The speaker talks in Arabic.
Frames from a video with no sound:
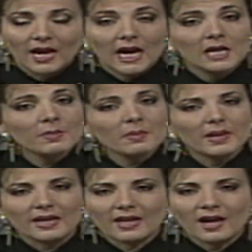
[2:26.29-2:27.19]
علما
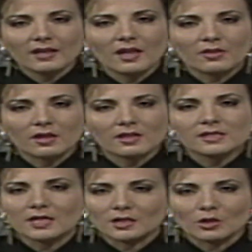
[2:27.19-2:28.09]
بأن أحداث
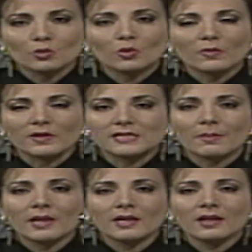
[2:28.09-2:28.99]
القصة تدور في
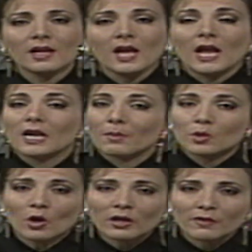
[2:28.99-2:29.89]
زمن لم
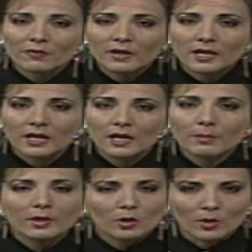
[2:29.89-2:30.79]
يعرف فيه
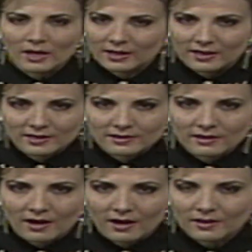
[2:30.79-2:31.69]
مثل هذا الاختراع